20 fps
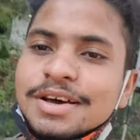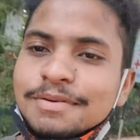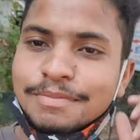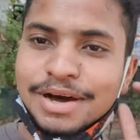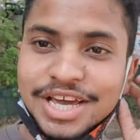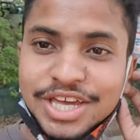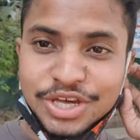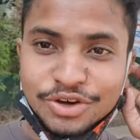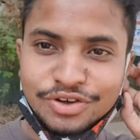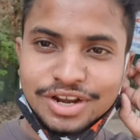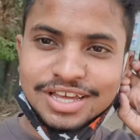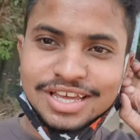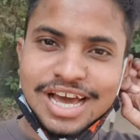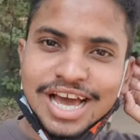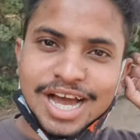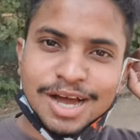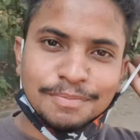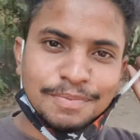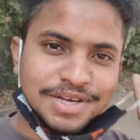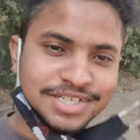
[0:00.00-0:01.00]
भाई क्यों नहीं
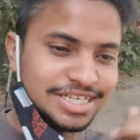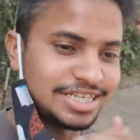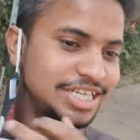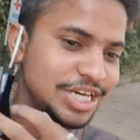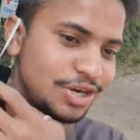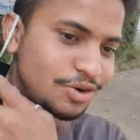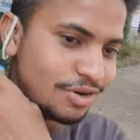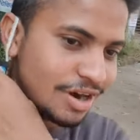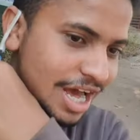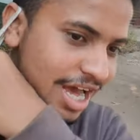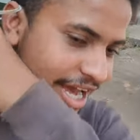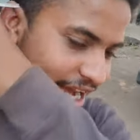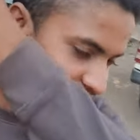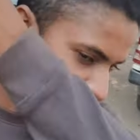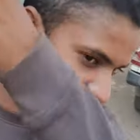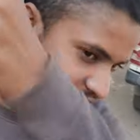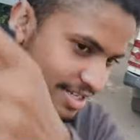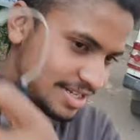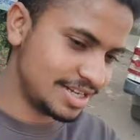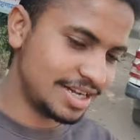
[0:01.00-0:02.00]
आएगा पैसा जरूर
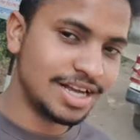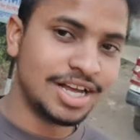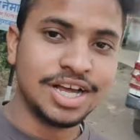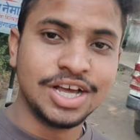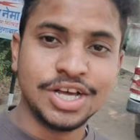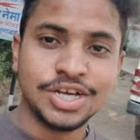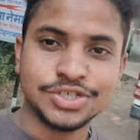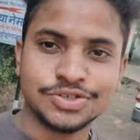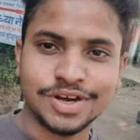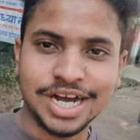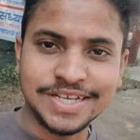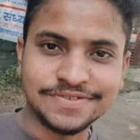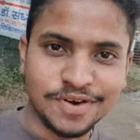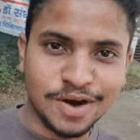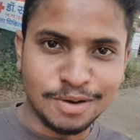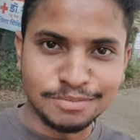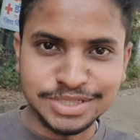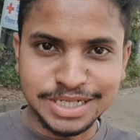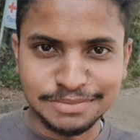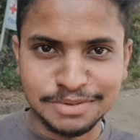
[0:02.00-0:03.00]
आएगा सो गाइस
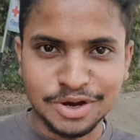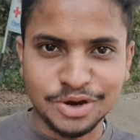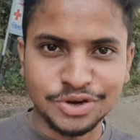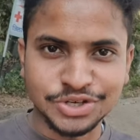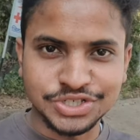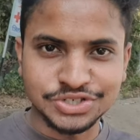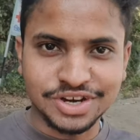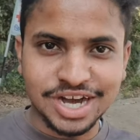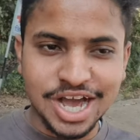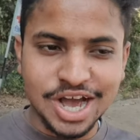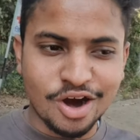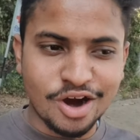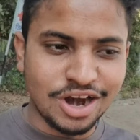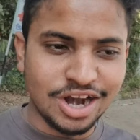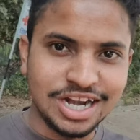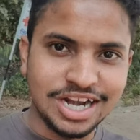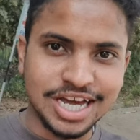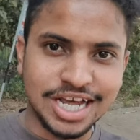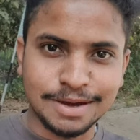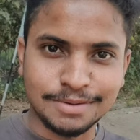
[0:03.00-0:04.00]
फॉर्म जमा हो चुका है
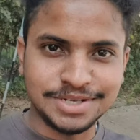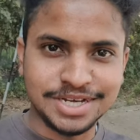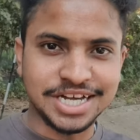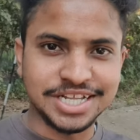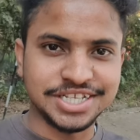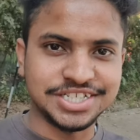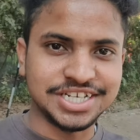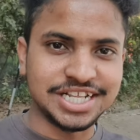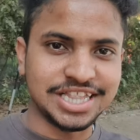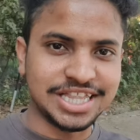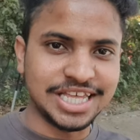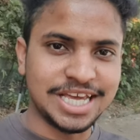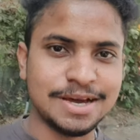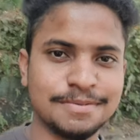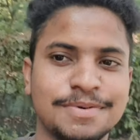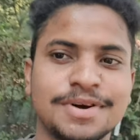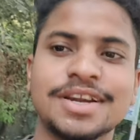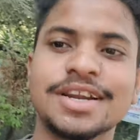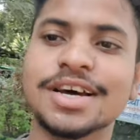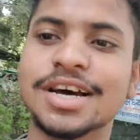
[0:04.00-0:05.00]
ऑल डन अब जहाँ से चलते हैं
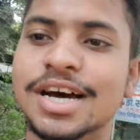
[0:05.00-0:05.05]
अपन